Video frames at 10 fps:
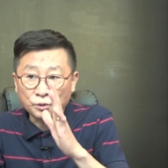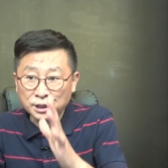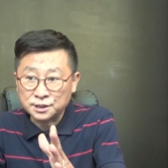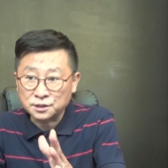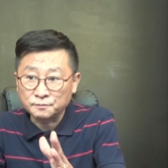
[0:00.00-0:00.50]

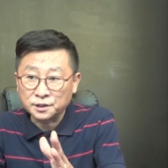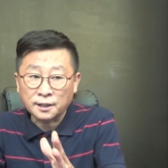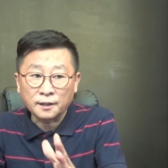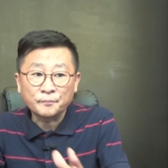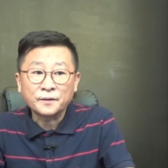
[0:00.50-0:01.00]

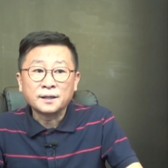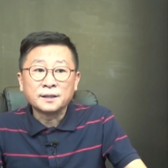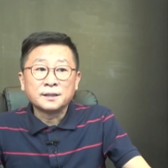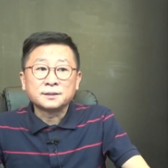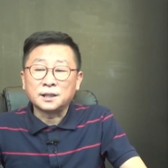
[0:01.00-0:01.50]
있습니다.
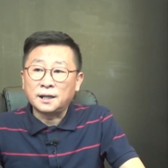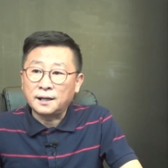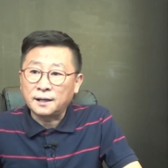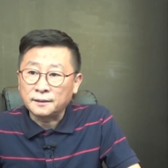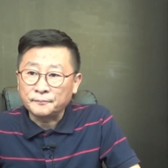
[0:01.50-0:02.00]
자,